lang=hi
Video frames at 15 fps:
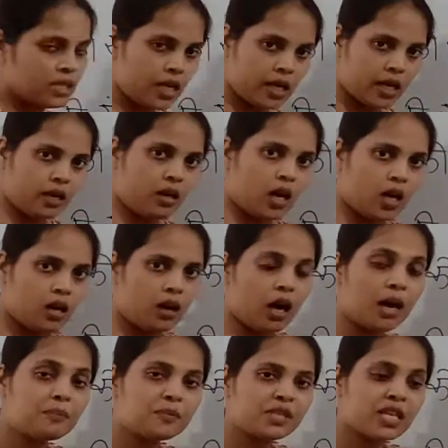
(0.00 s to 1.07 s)
सैकड़ा
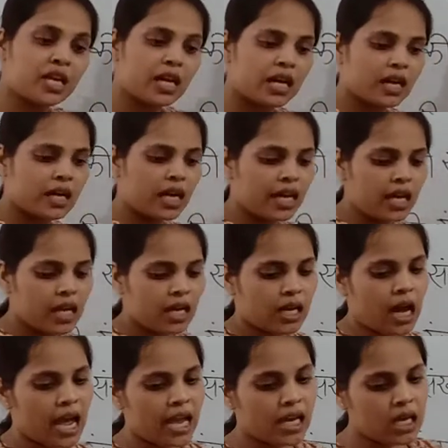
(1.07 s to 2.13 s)
अब सैकड़े के
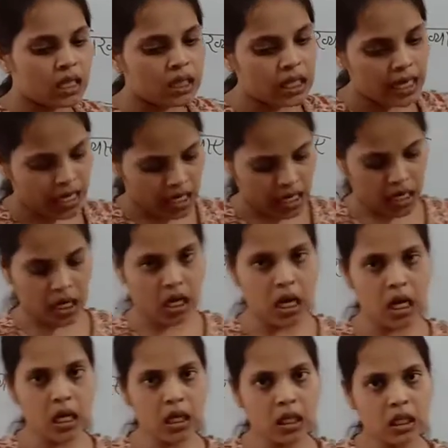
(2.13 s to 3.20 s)
इकाई के अंदर एक
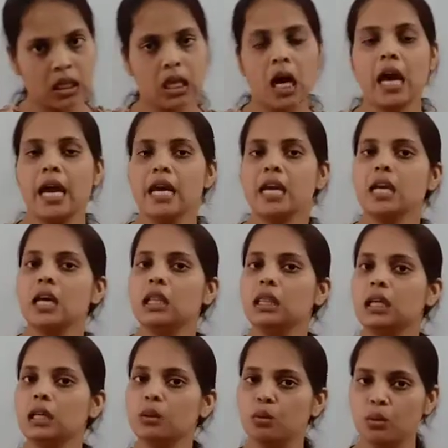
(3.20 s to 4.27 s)
अंक ढाई के
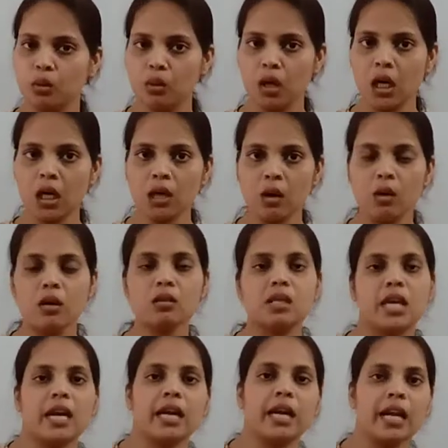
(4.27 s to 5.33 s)
अंदर दो अंक और
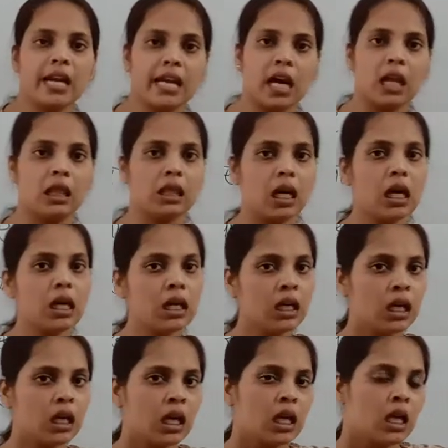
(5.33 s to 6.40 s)
सैकड़े के अंदर
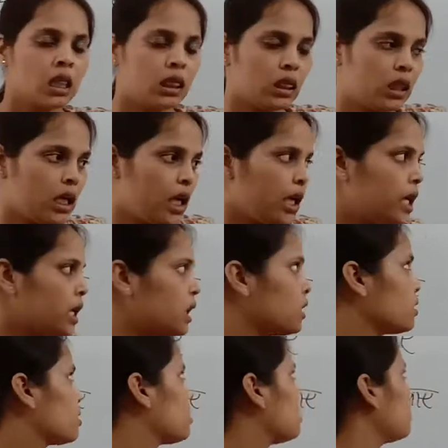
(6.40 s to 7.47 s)
तीन
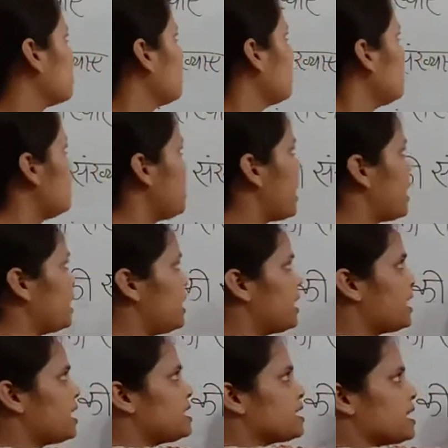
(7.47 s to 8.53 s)
अंक यानी
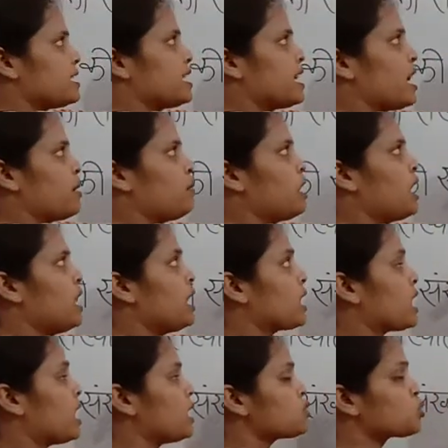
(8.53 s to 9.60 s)
कि जैसे हमने
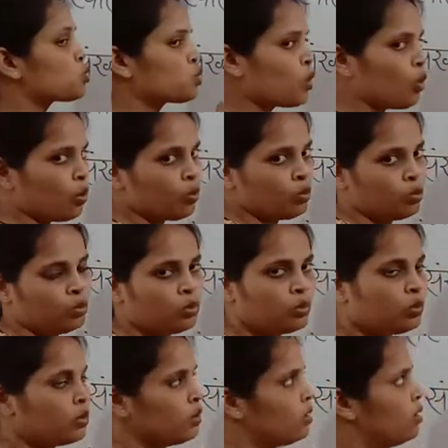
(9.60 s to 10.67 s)
लिखा सौ
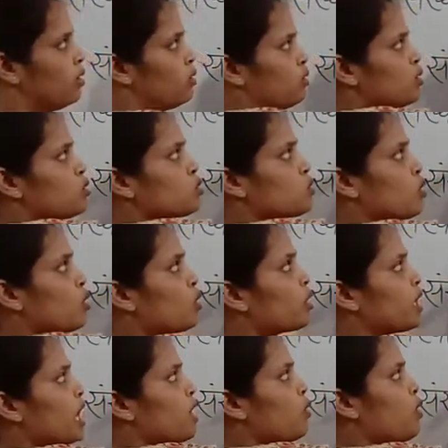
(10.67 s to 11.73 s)
तो सौ
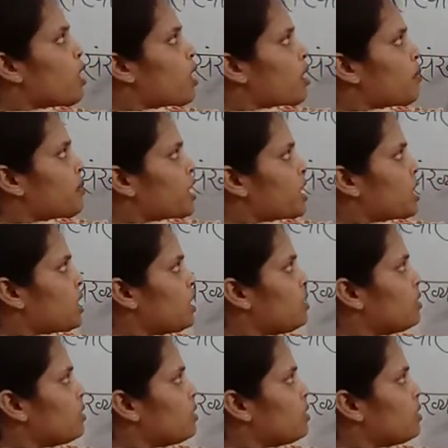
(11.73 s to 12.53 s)
क्या हुआ हमारा